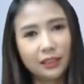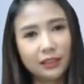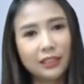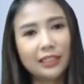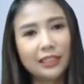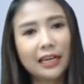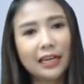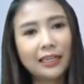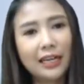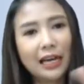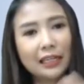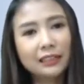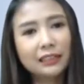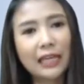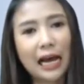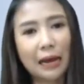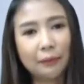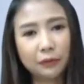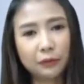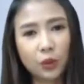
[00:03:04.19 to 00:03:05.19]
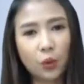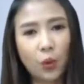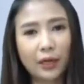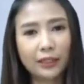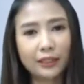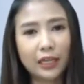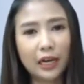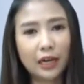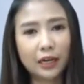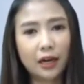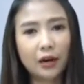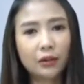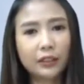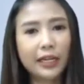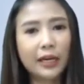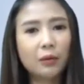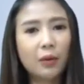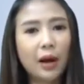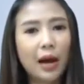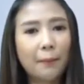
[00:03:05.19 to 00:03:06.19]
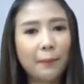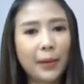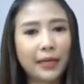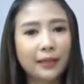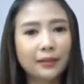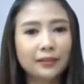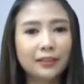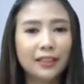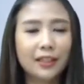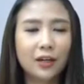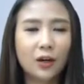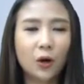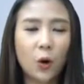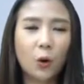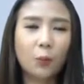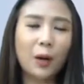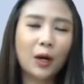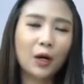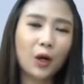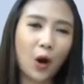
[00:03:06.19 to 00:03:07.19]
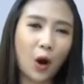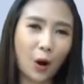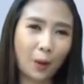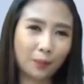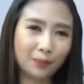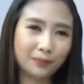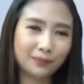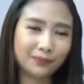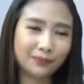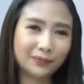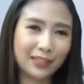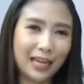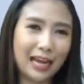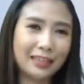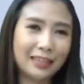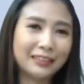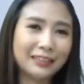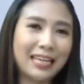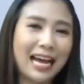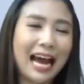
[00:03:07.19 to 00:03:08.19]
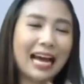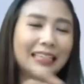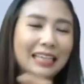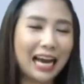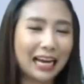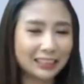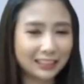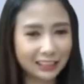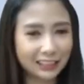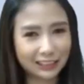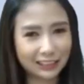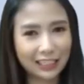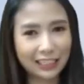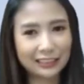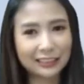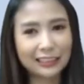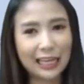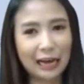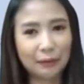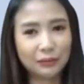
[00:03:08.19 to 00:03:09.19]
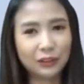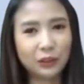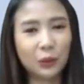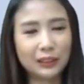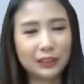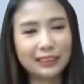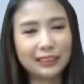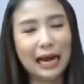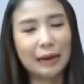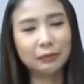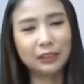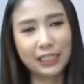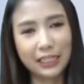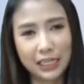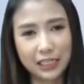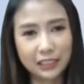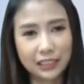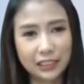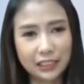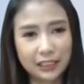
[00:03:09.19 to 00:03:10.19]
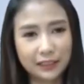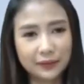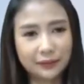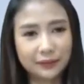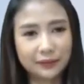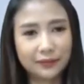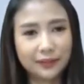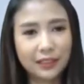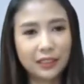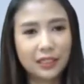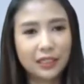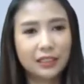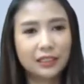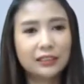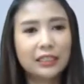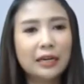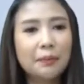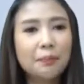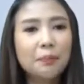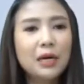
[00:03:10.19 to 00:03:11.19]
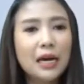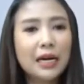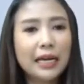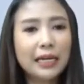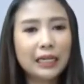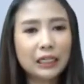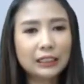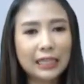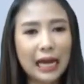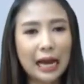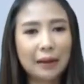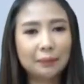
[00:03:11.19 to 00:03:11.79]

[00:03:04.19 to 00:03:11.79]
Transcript: ฉะนั้นทั้ง 3 ส่วนเนี้ยเขาเรียกว่าเป็นองค์ประกอบนะธาตุทางจิตทั้ง3ส่วน 3 ชนิดนี้ฉะนั้นเมื่อไรก็ตาม